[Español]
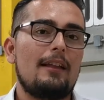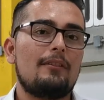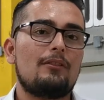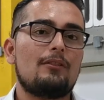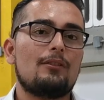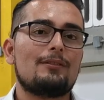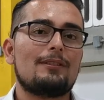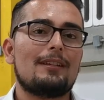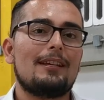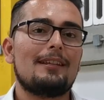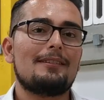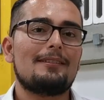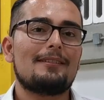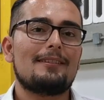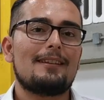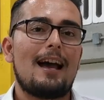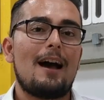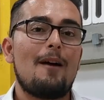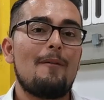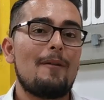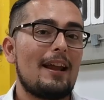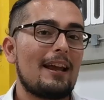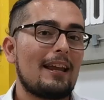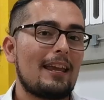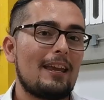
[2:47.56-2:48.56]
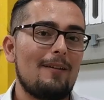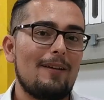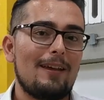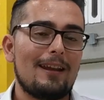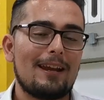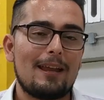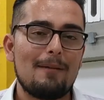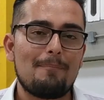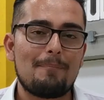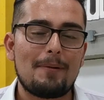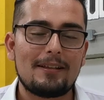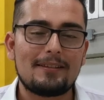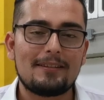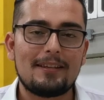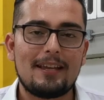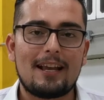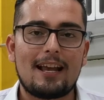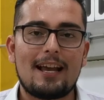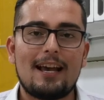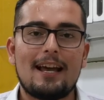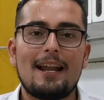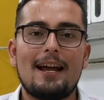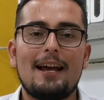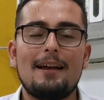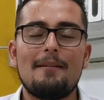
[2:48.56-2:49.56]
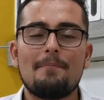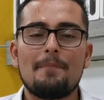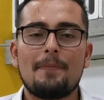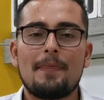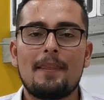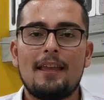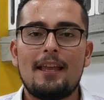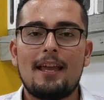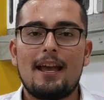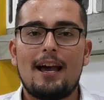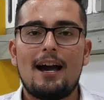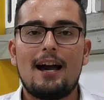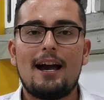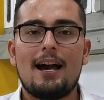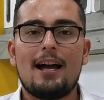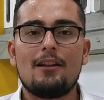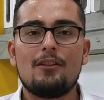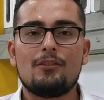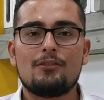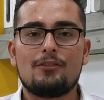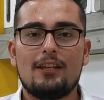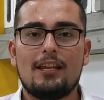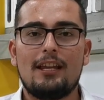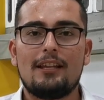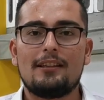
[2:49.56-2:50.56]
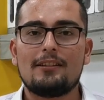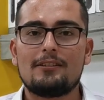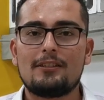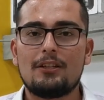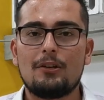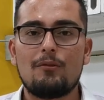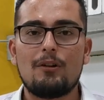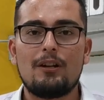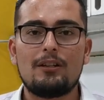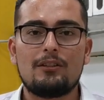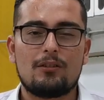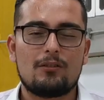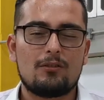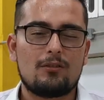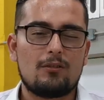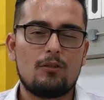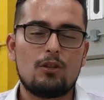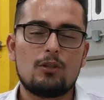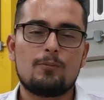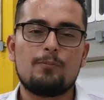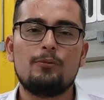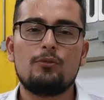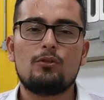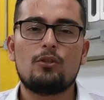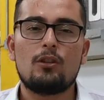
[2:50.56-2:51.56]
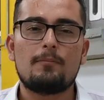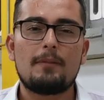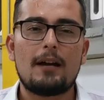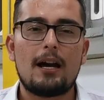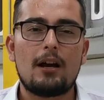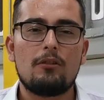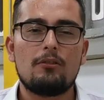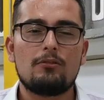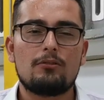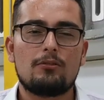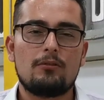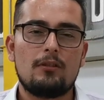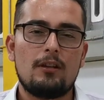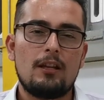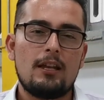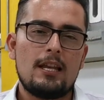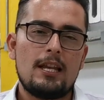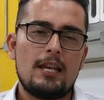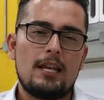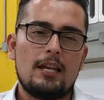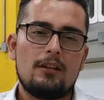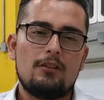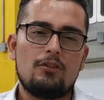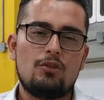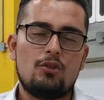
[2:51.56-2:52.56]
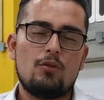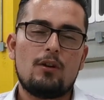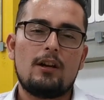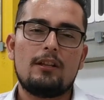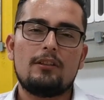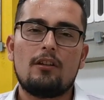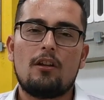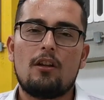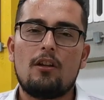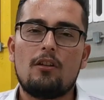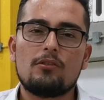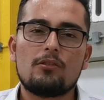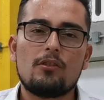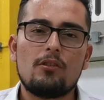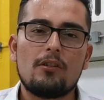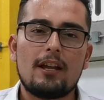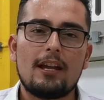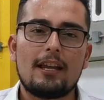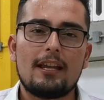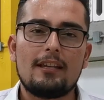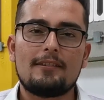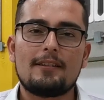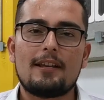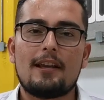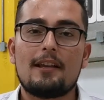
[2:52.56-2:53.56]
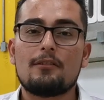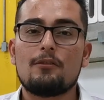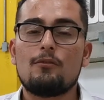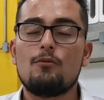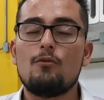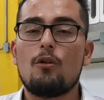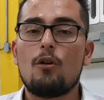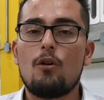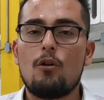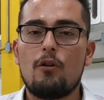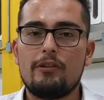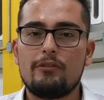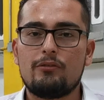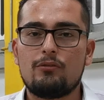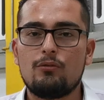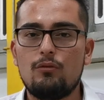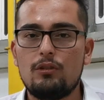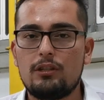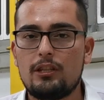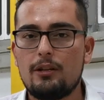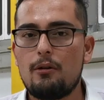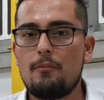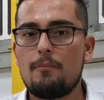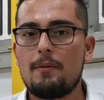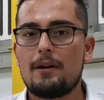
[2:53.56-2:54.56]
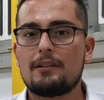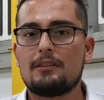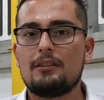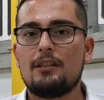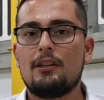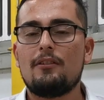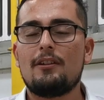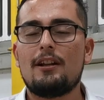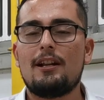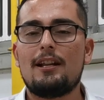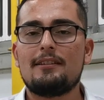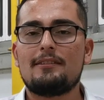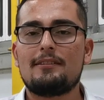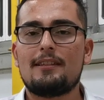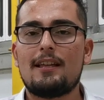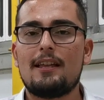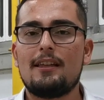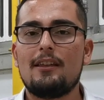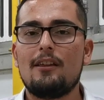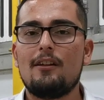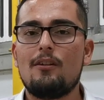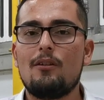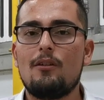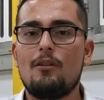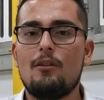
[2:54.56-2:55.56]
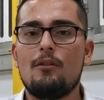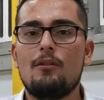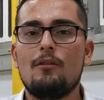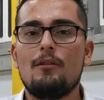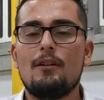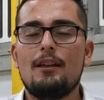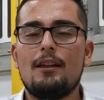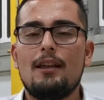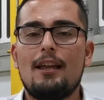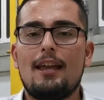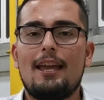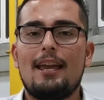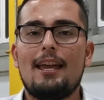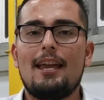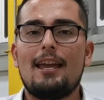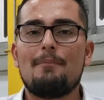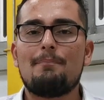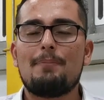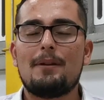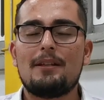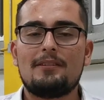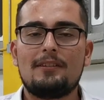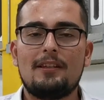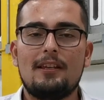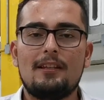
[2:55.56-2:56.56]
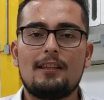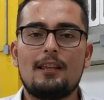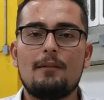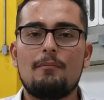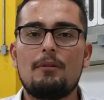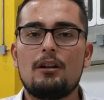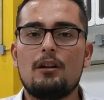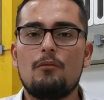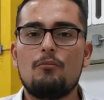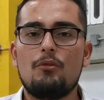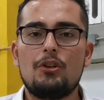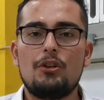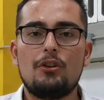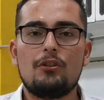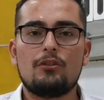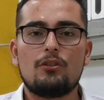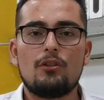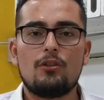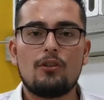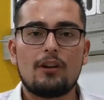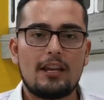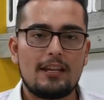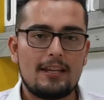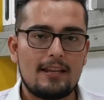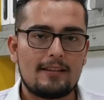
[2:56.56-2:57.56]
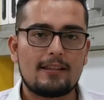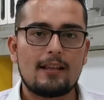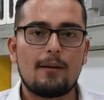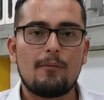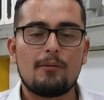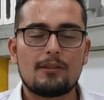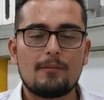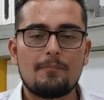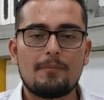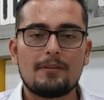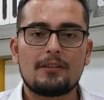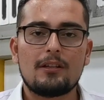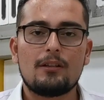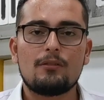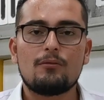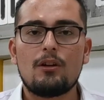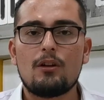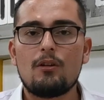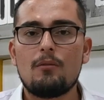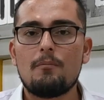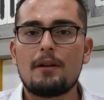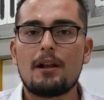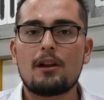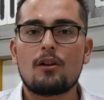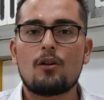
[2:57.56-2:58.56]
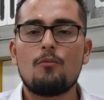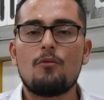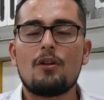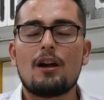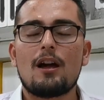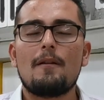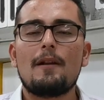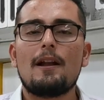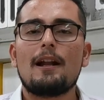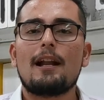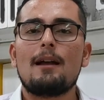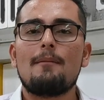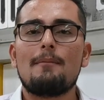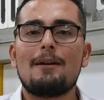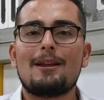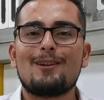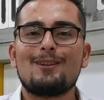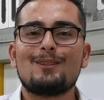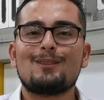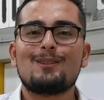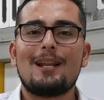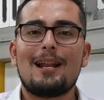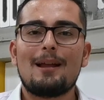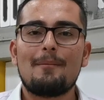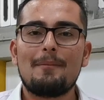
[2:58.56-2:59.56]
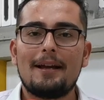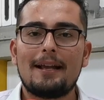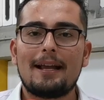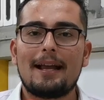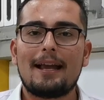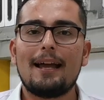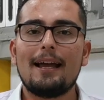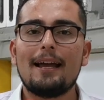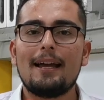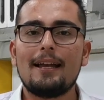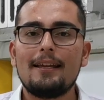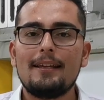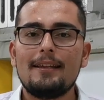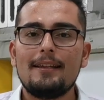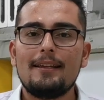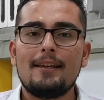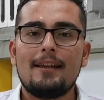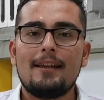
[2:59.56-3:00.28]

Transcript: Entonces, habrá que ver qué pase de cara a los siguientes encuentros. Los puntos bajos. Joan Orozco, que quizás jugó hoy su último partido en el estadio eh, Presidente Manuel Murillo Toro, que ya estamos empezando a nombrar como Gabriel Camargo Salamanca.